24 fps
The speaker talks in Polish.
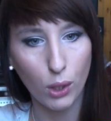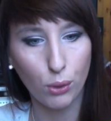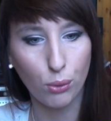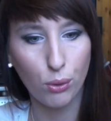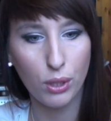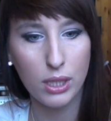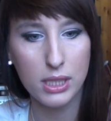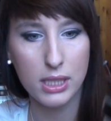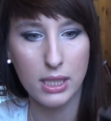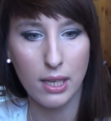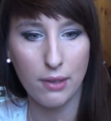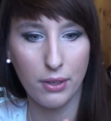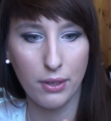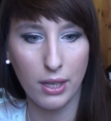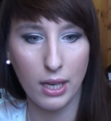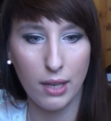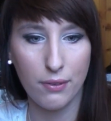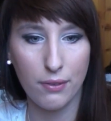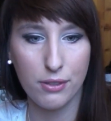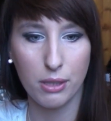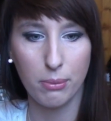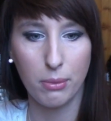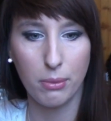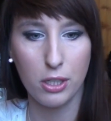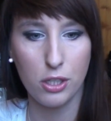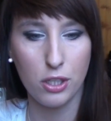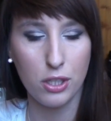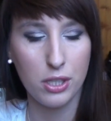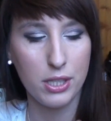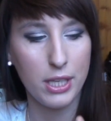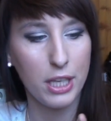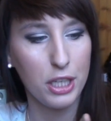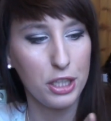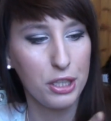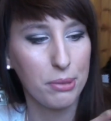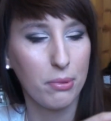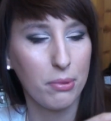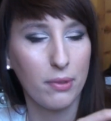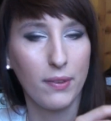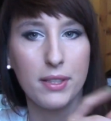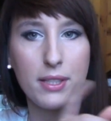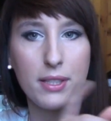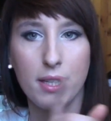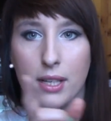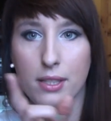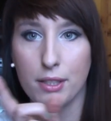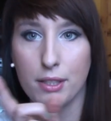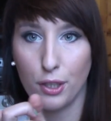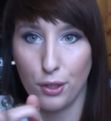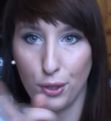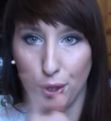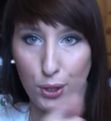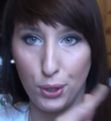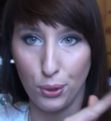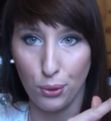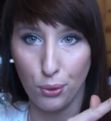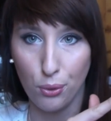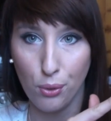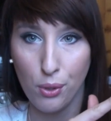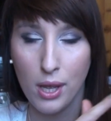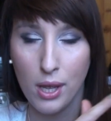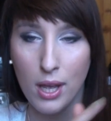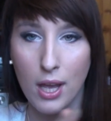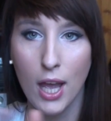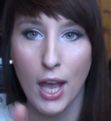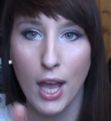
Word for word: które zawiera w sobie 16 prowansalskich ziół.